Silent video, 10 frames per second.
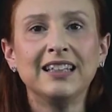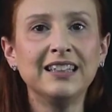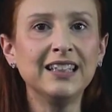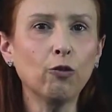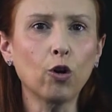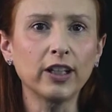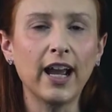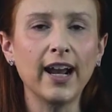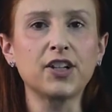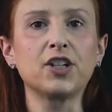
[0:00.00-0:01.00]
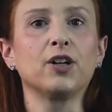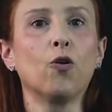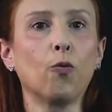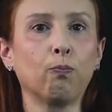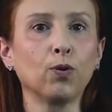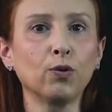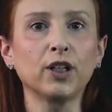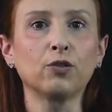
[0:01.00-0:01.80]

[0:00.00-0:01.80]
Não conecte o plug